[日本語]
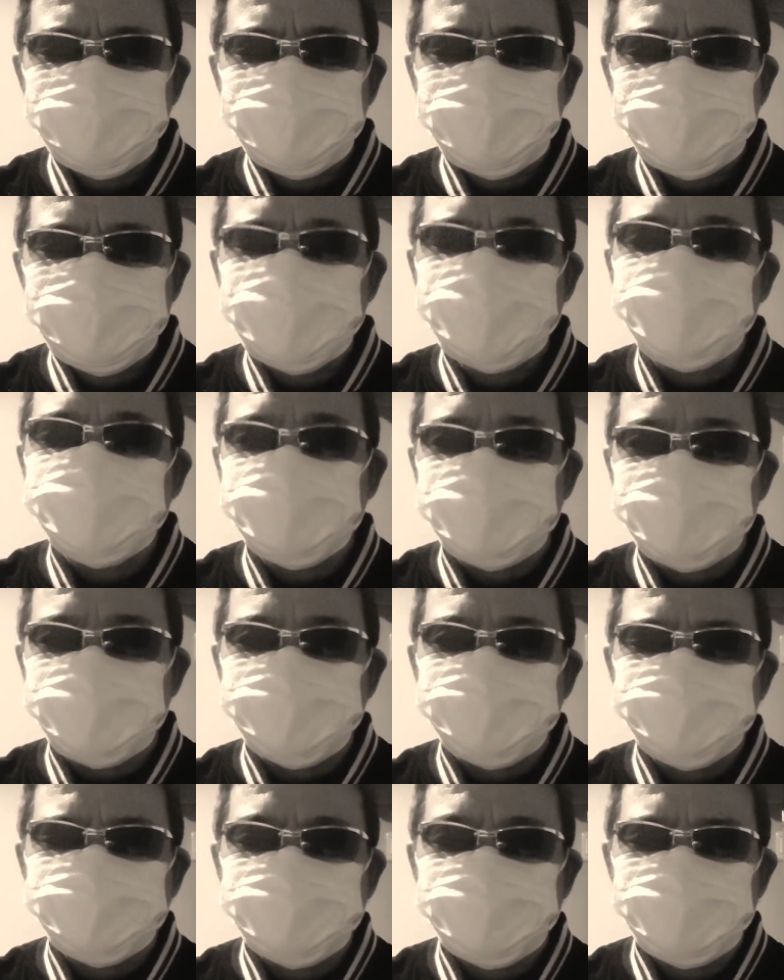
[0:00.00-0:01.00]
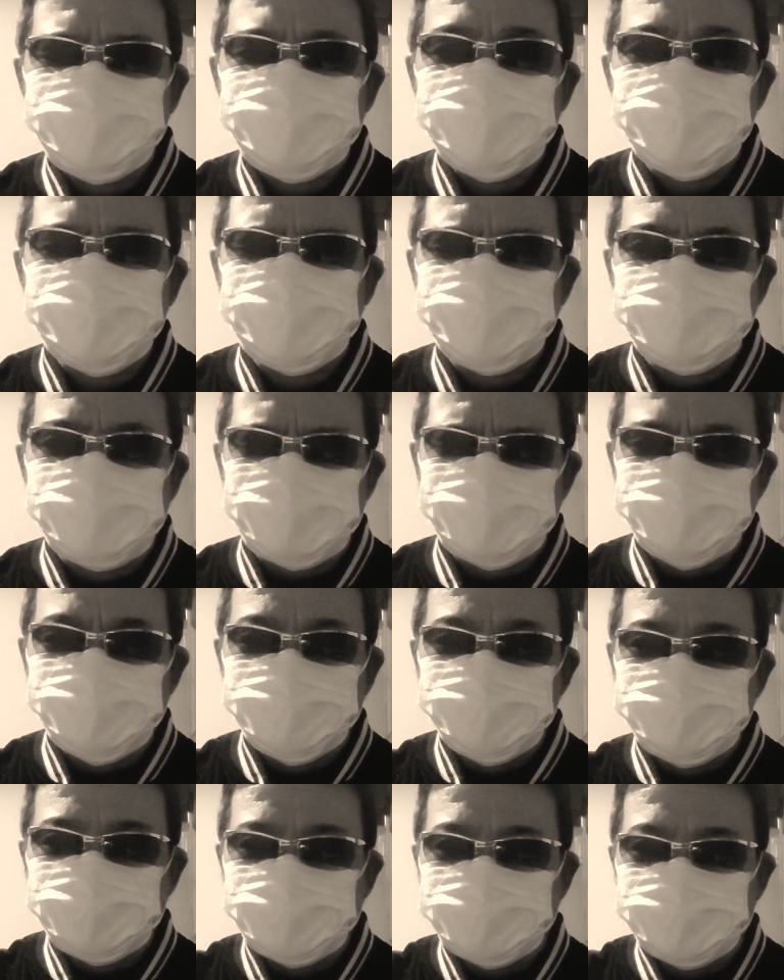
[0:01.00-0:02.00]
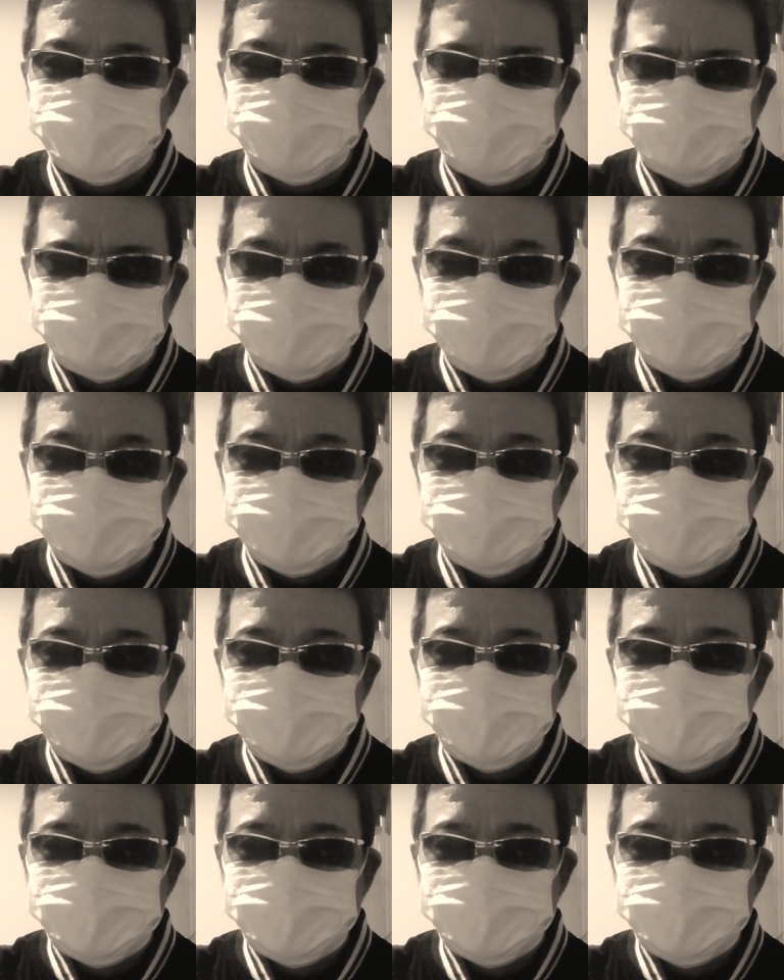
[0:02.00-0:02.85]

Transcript: え D さん D さんがポッと入ってきます